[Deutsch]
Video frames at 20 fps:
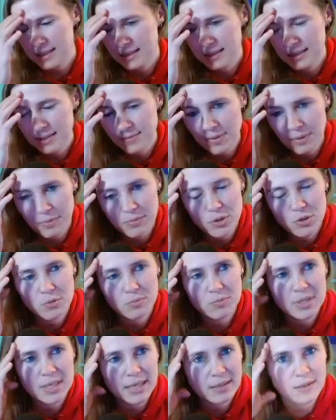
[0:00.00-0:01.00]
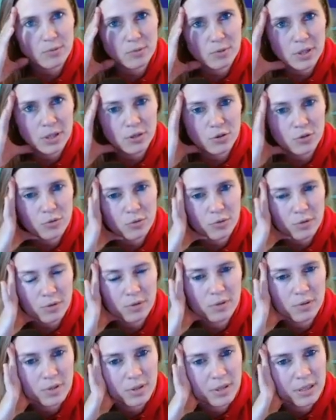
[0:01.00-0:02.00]
ne, es wären bestimmt 600 Stück.
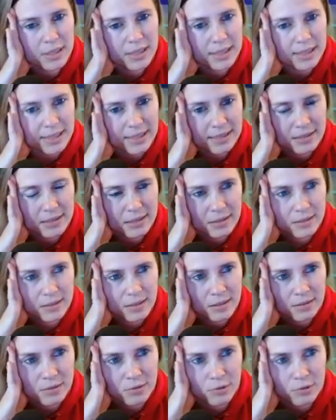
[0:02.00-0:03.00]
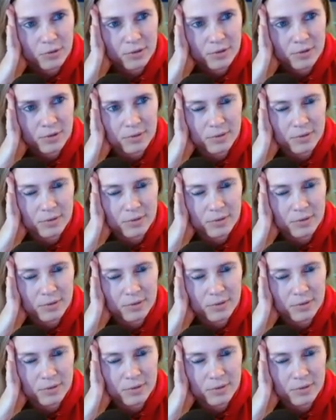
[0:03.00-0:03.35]
Ich hätte es nicht sagen sollen.